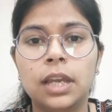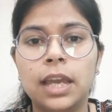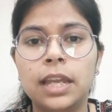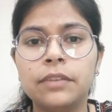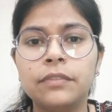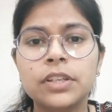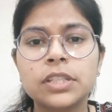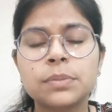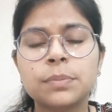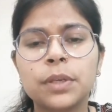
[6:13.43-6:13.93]

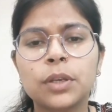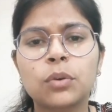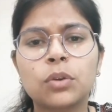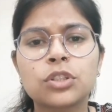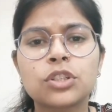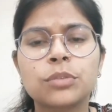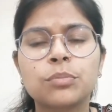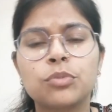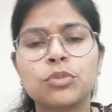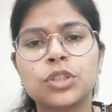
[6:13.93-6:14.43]
एनवीएस में एक
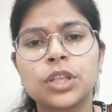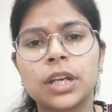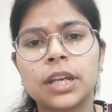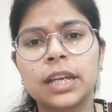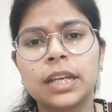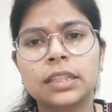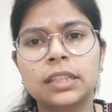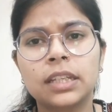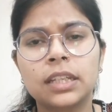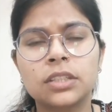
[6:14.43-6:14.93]
क्वेश्चन पूछा
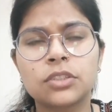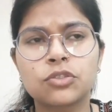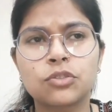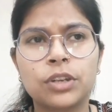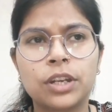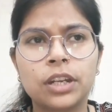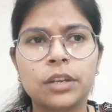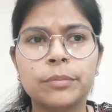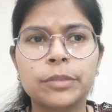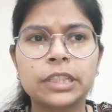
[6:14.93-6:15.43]
गया था एक
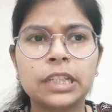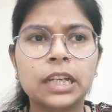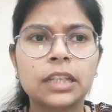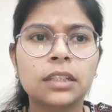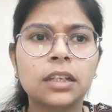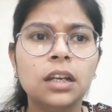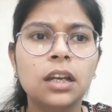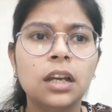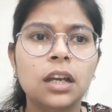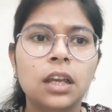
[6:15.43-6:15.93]
स्टूडेंट ने बताया
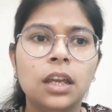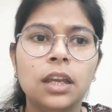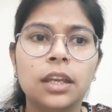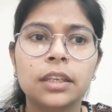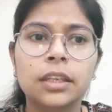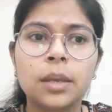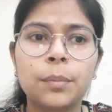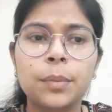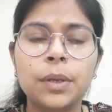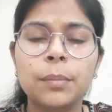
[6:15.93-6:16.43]
था
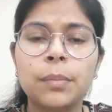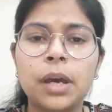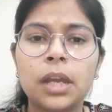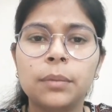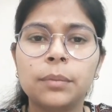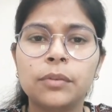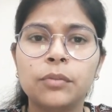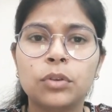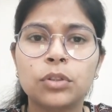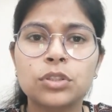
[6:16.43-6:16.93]
कि अपने बारे
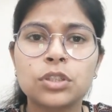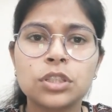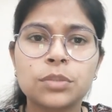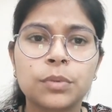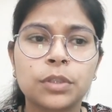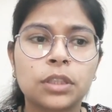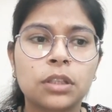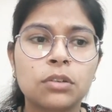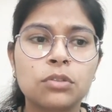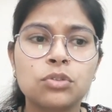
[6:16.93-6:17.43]
में वो चीज़
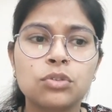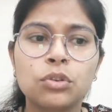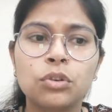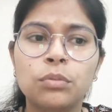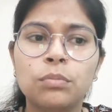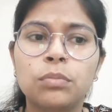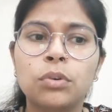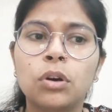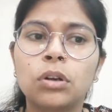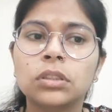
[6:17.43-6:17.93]
बताओ जो
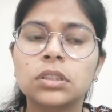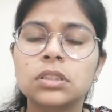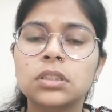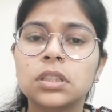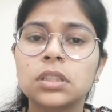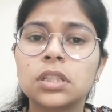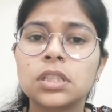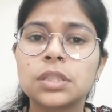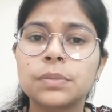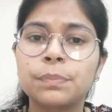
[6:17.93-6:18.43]
बहुत ही
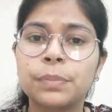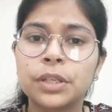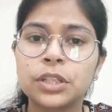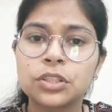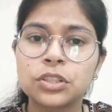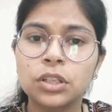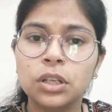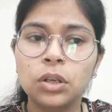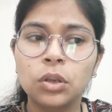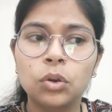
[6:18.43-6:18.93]
ज़्यादा
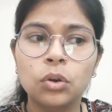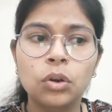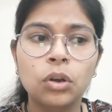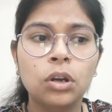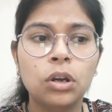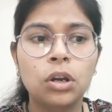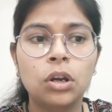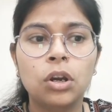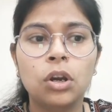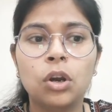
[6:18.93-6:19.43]
स्पेशल हो
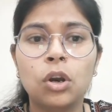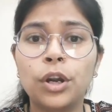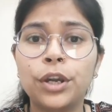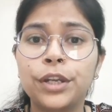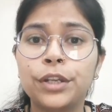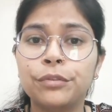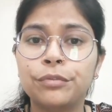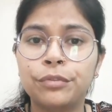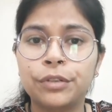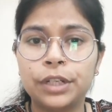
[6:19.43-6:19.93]
और
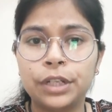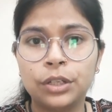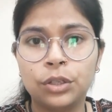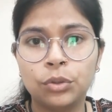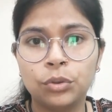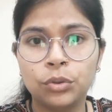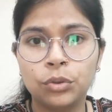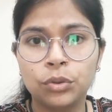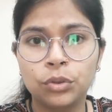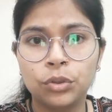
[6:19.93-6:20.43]
डिफरेंट
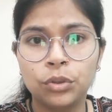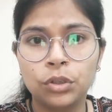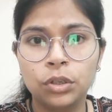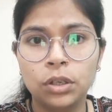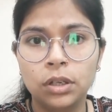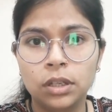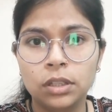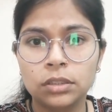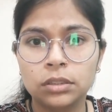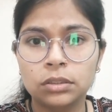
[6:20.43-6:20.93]
हो
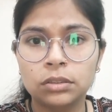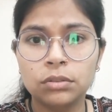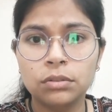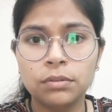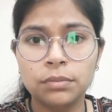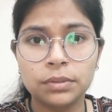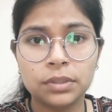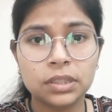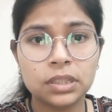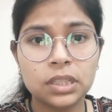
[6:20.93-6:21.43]
तो
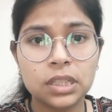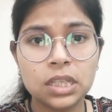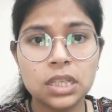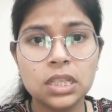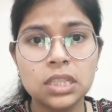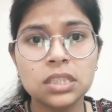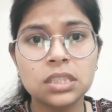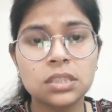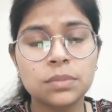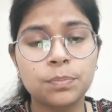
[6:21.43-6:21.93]

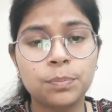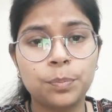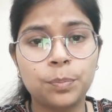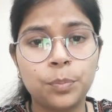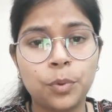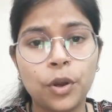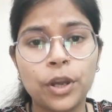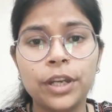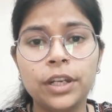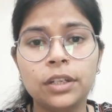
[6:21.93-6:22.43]
इस
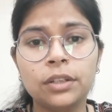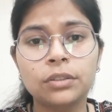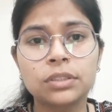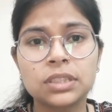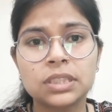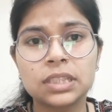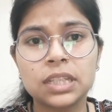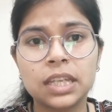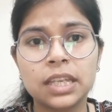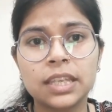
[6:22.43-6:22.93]
पॉइंट
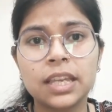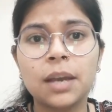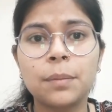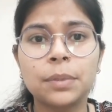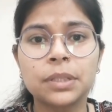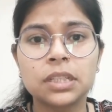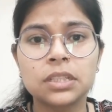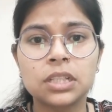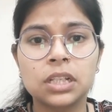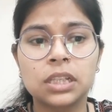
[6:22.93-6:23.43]
से क्या
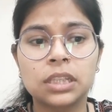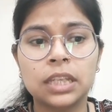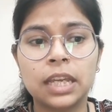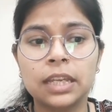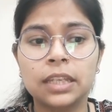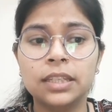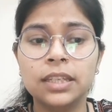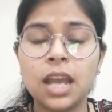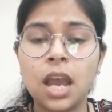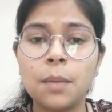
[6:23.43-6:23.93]
पता चलता है
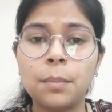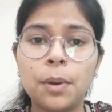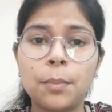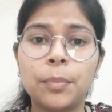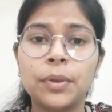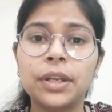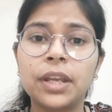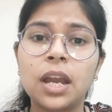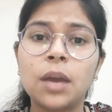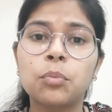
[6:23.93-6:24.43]
कि आप
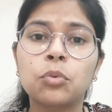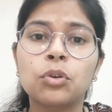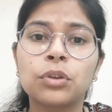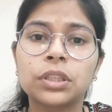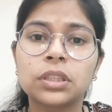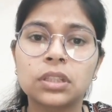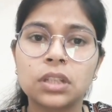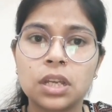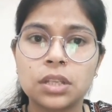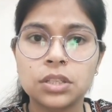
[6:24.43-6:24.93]
अपने आप को
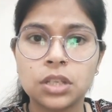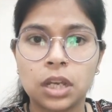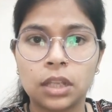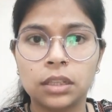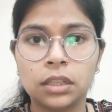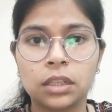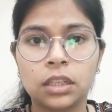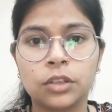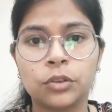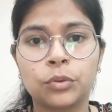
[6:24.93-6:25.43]
कितना
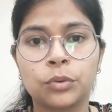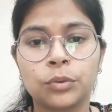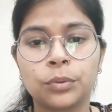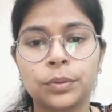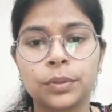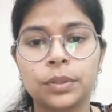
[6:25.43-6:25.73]
जानते हो